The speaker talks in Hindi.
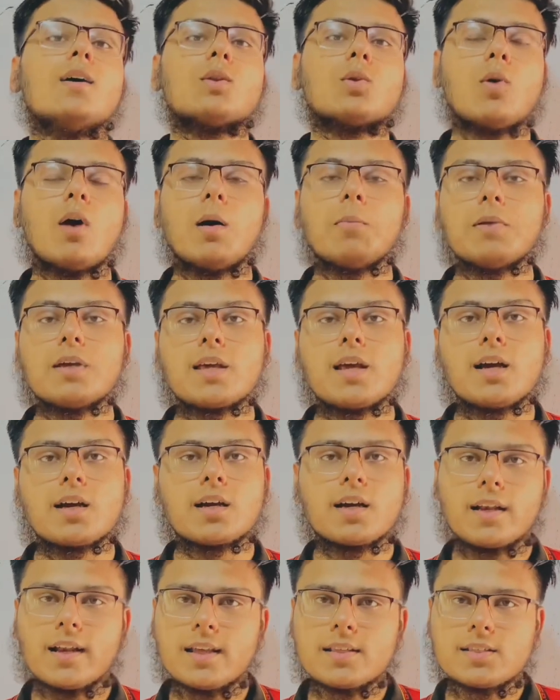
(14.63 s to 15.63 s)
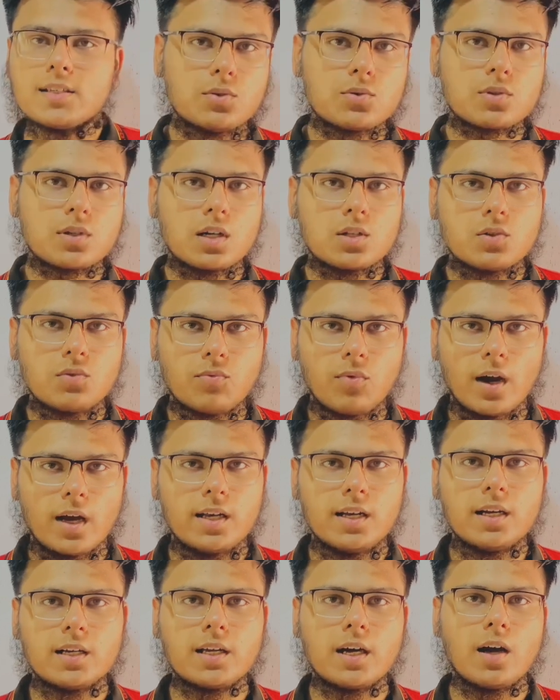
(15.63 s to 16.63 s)
तो आपने क्या करना है जी उसका जो
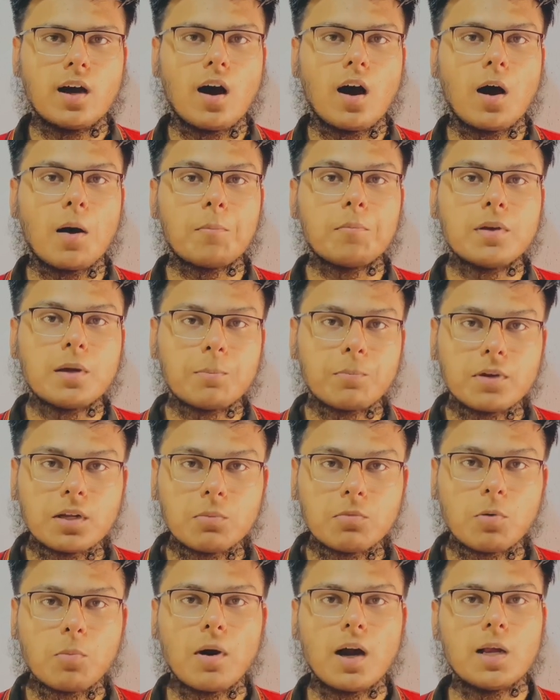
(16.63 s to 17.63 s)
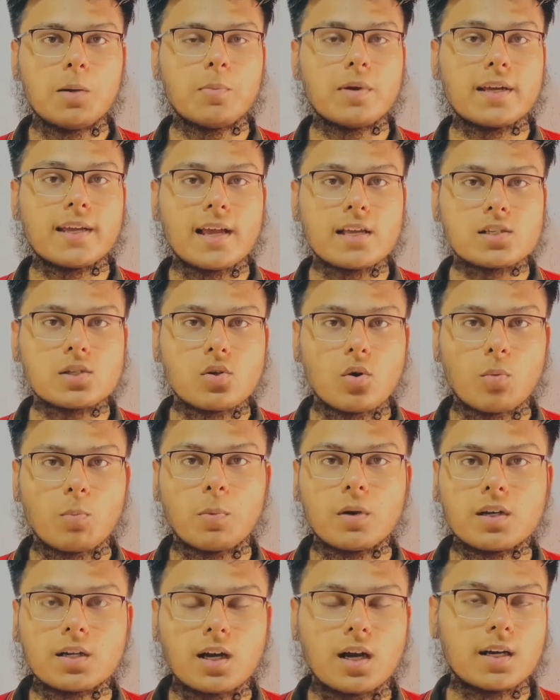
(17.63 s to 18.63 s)
वॉलेट है आपने अपने मोबाइल में कैसे
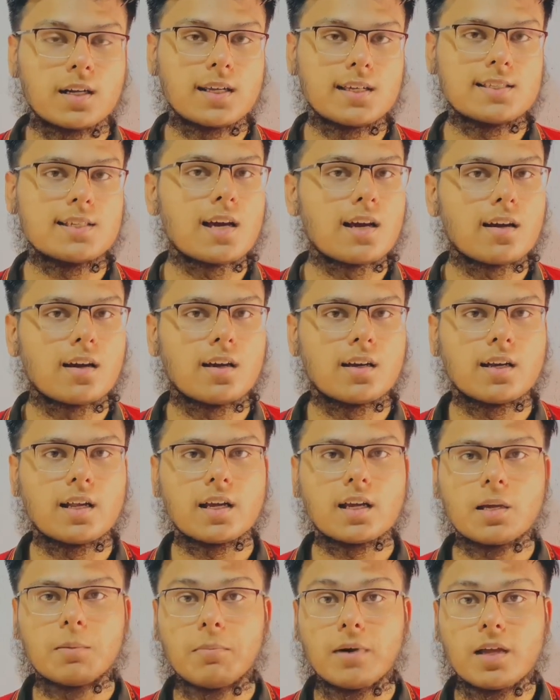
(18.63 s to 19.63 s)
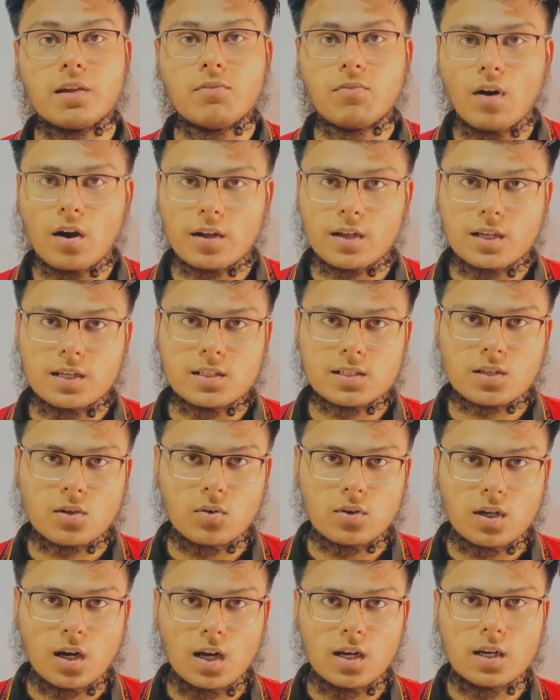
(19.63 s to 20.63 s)
ओपन करके चेक करना है कि भाई वाकई
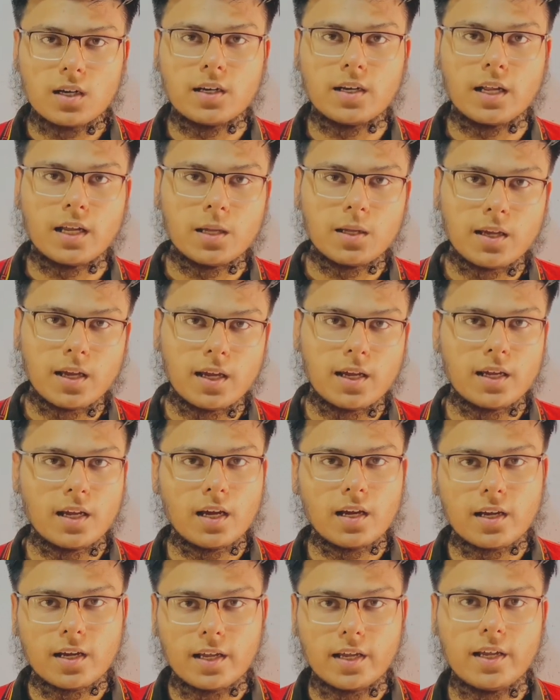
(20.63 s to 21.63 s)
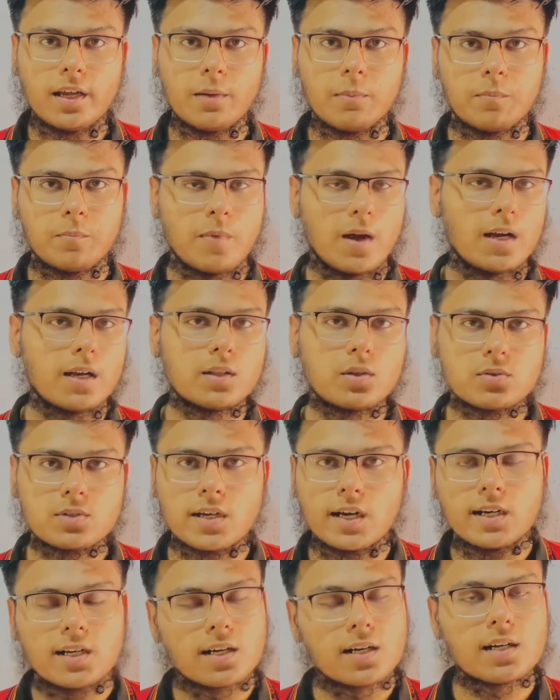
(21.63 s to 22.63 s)
इसको डॉलर नहीं गए या गए हैं मैंने तो
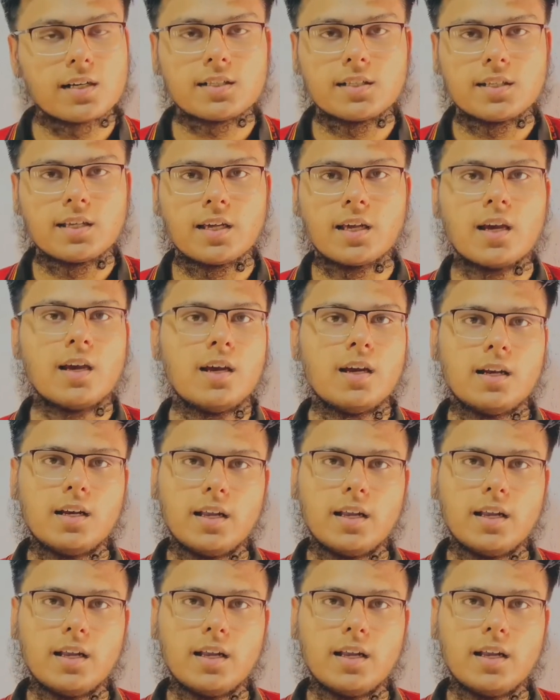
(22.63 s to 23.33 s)
सेंड कर दिए हैं